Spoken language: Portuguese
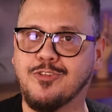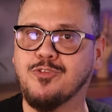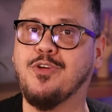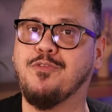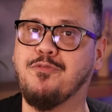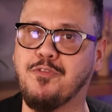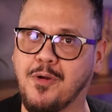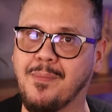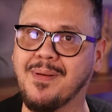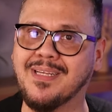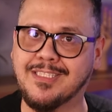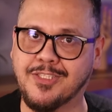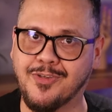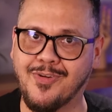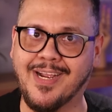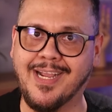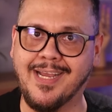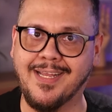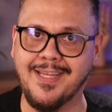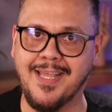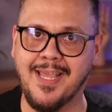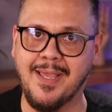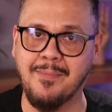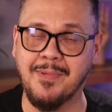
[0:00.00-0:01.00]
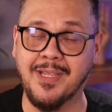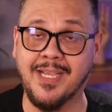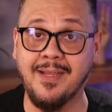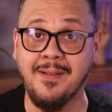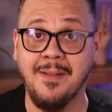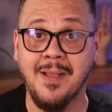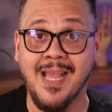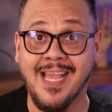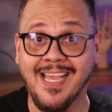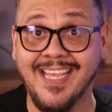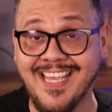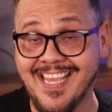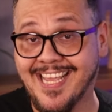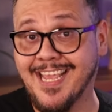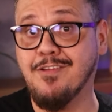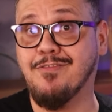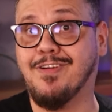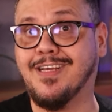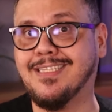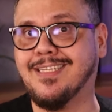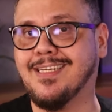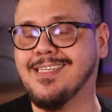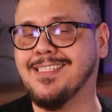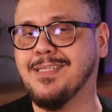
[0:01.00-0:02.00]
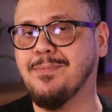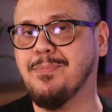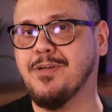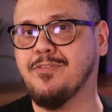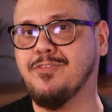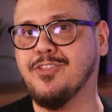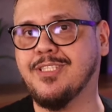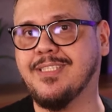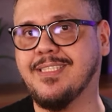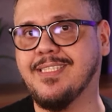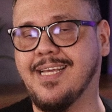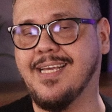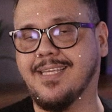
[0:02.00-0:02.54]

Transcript: sua formação acadêmica, que quem vai trazer para você